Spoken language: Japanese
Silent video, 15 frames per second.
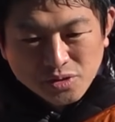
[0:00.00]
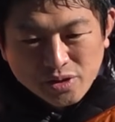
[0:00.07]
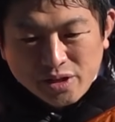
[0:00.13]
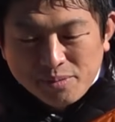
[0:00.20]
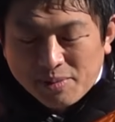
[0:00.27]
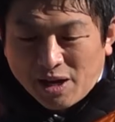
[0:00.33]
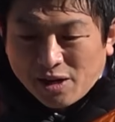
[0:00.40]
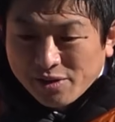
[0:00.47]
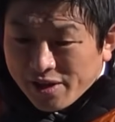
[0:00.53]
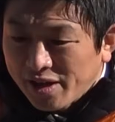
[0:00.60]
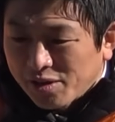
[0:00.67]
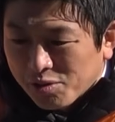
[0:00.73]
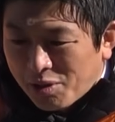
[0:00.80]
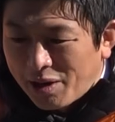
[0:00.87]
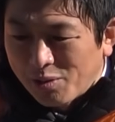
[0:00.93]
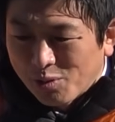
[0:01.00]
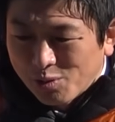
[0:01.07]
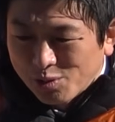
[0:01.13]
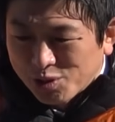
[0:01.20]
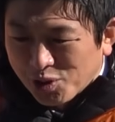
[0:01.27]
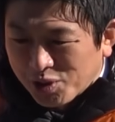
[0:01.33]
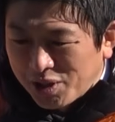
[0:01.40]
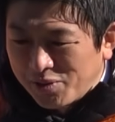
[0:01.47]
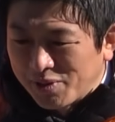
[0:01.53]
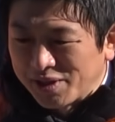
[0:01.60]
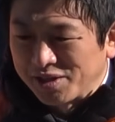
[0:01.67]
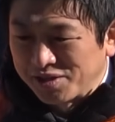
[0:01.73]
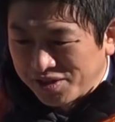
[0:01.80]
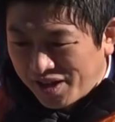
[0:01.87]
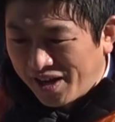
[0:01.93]
で今ね、虎の子の貯金を
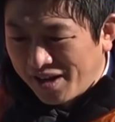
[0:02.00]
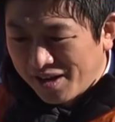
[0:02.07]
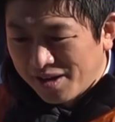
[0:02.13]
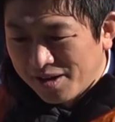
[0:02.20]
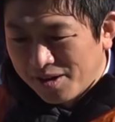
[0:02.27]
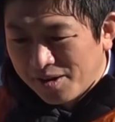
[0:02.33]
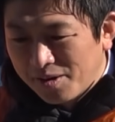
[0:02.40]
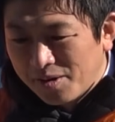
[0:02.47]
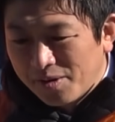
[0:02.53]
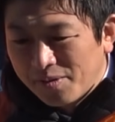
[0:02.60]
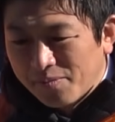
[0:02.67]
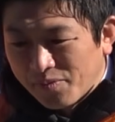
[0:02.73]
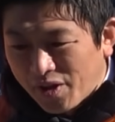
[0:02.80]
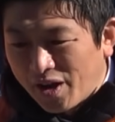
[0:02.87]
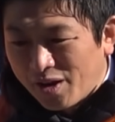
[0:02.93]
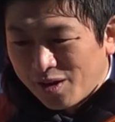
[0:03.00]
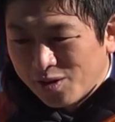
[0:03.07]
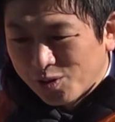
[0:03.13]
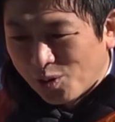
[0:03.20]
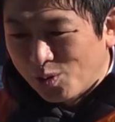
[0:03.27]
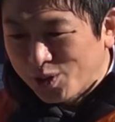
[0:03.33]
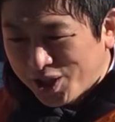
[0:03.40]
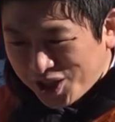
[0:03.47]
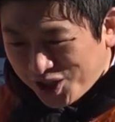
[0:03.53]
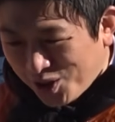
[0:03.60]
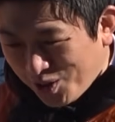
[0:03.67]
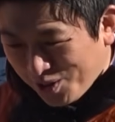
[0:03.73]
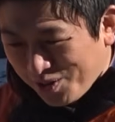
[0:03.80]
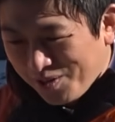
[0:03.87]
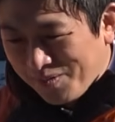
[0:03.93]
ですね、ね、投資し
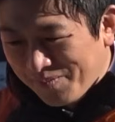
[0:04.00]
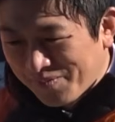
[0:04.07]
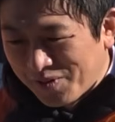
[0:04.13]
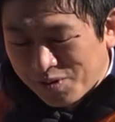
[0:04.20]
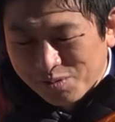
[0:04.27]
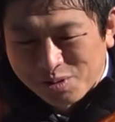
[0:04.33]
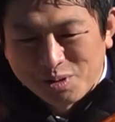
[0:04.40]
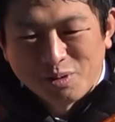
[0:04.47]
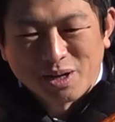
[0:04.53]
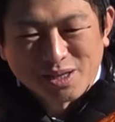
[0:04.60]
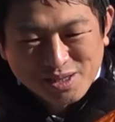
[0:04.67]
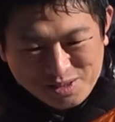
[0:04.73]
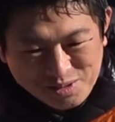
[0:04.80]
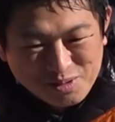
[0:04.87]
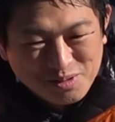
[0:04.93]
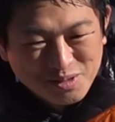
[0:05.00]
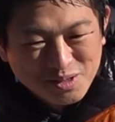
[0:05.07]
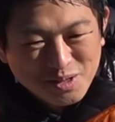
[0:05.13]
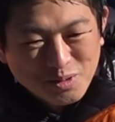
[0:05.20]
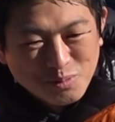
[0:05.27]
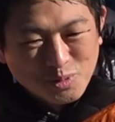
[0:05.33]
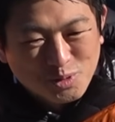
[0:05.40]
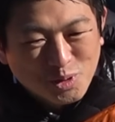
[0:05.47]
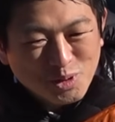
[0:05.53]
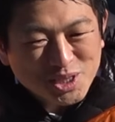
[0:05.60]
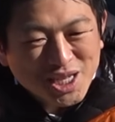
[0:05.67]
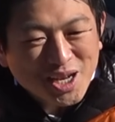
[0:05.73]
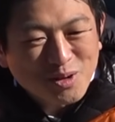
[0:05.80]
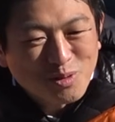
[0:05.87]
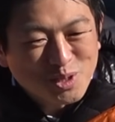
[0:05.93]
ろと言ってるわけですよ。もう投
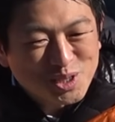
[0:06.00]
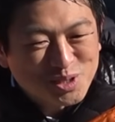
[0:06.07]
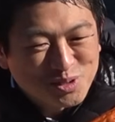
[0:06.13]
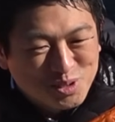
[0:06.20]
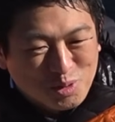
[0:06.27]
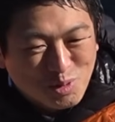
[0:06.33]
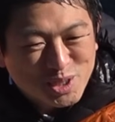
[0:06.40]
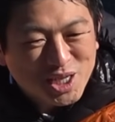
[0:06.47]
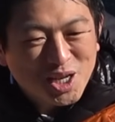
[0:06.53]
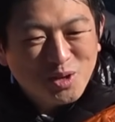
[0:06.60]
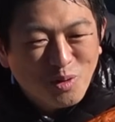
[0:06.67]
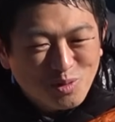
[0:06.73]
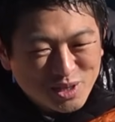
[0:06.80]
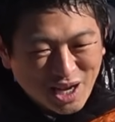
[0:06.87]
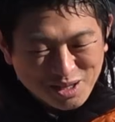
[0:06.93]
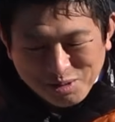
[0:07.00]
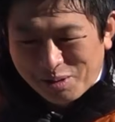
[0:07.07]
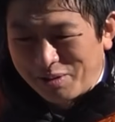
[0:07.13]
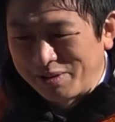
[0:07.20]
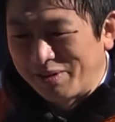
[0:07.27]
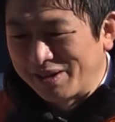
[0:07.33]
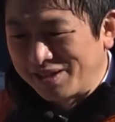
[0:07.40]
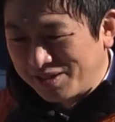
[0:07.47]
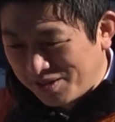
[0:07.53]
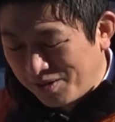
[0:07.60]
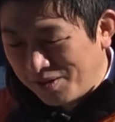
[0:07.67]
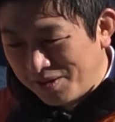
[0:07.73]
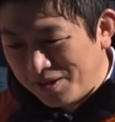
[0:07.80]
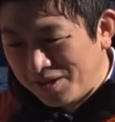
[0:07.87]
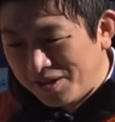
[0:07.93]
資大国にする、投資立国だとか言われたわけですよ。
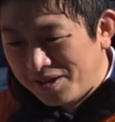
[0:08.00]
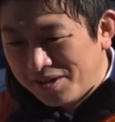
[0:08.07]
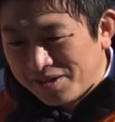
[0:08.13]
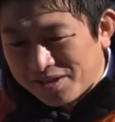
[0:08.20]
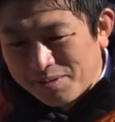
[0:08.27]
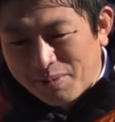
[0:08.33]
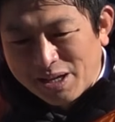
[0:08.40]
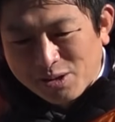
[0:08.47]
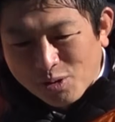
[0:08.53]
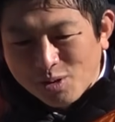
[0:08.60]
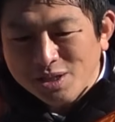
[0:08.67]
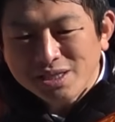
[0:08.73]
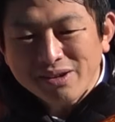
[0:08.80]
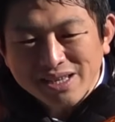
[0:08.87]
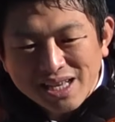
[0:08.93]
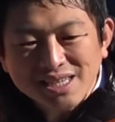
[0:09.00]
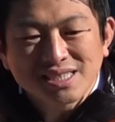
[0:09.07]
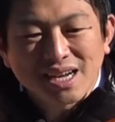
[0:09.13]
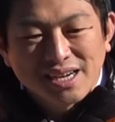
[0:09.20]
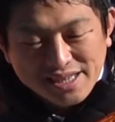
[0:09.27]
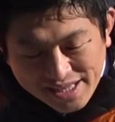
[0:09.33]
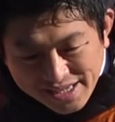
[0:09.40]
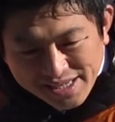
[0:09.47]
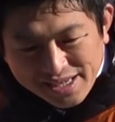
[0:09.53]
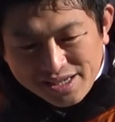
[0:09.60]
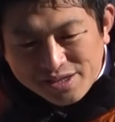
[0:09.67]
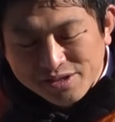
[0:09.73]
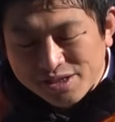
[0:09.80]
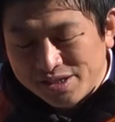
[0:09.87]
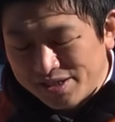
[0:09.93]
でまあ、投資は確かにね、
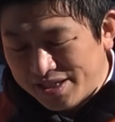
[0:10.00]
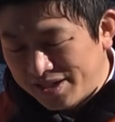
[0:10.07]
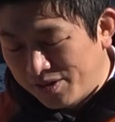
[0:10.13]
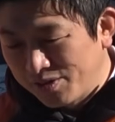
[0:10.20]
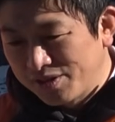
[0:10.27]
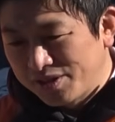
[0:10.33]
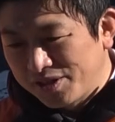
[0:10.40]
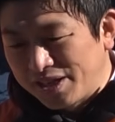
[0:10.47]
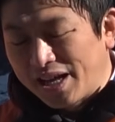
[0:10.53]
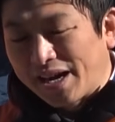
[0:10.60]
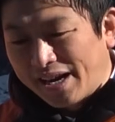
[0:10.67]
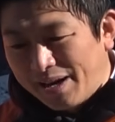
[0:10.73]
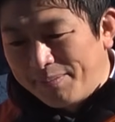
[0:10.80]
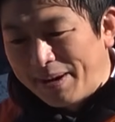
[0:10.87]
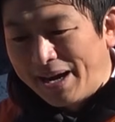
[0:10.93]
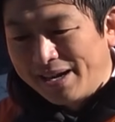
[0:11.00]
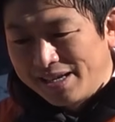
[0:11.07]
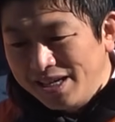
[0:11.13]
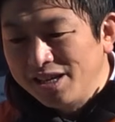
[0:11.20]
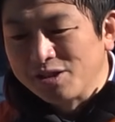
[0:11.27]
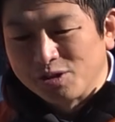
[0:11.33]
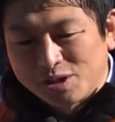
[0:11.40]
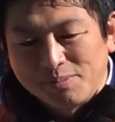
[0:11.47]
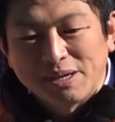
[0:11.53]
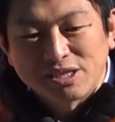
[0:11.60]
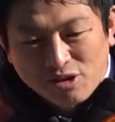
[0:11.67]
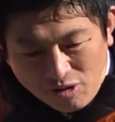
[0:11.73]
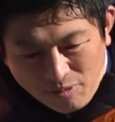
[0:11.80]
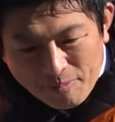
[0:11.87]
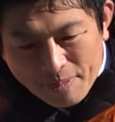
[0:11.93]
金融資本主義だから、まあいいとしま
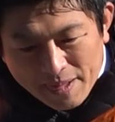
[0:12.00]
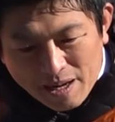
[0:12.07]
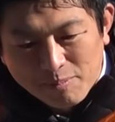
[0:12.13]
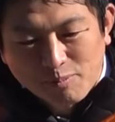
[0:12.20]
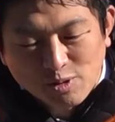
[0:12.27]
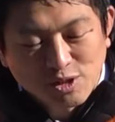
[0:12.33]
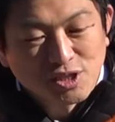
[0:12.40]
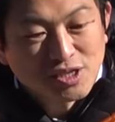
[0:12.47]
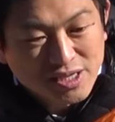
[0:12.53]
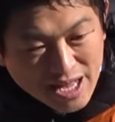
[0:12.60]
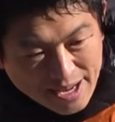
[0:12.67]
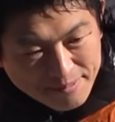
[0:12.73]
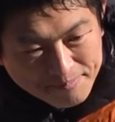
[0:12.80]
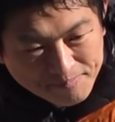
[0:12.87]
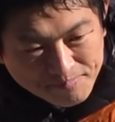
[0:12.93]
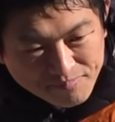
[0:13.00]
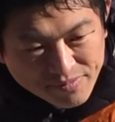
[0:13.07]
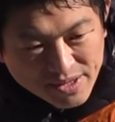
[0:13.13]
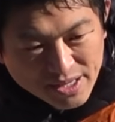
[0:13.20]
しょう、ひゃっ歩譲って。